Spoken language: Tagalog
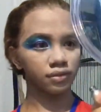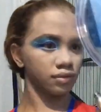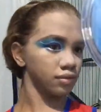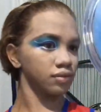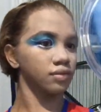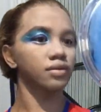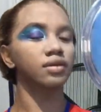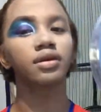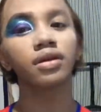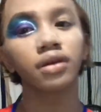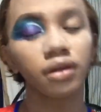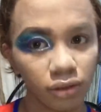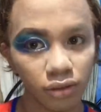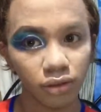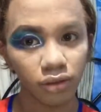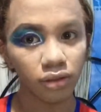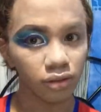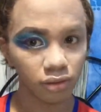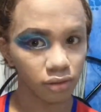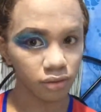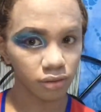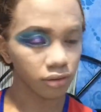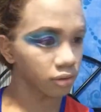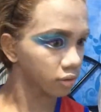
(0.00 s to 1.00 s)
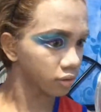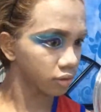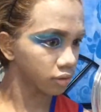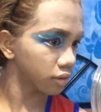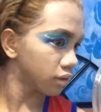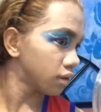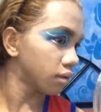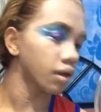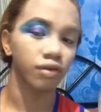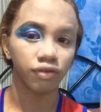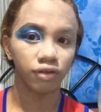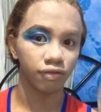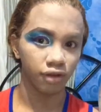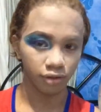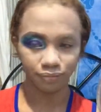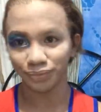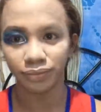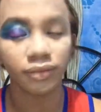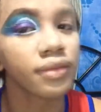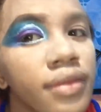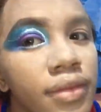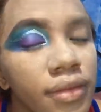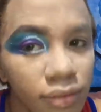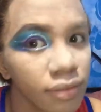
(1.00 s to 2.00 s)
para maganda. Oo,
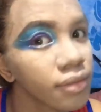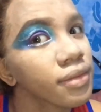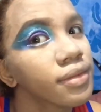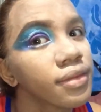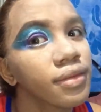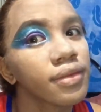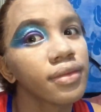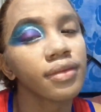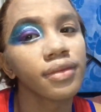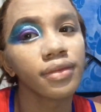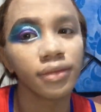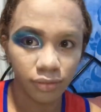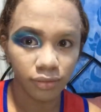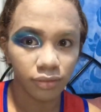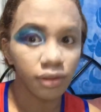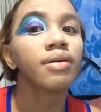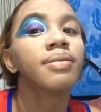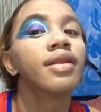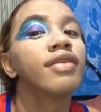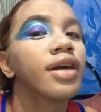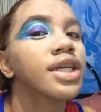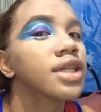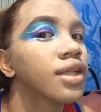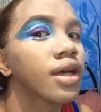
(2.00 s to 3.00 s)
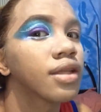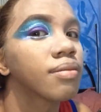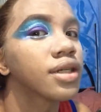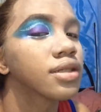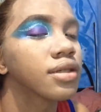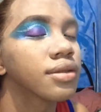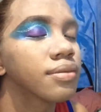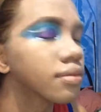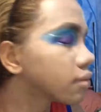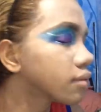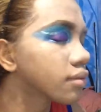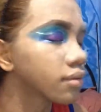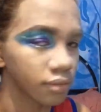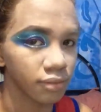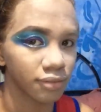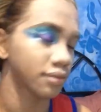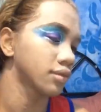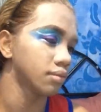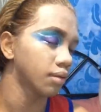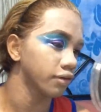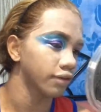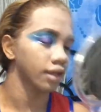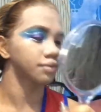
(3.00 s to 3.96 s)
filling up, pusis,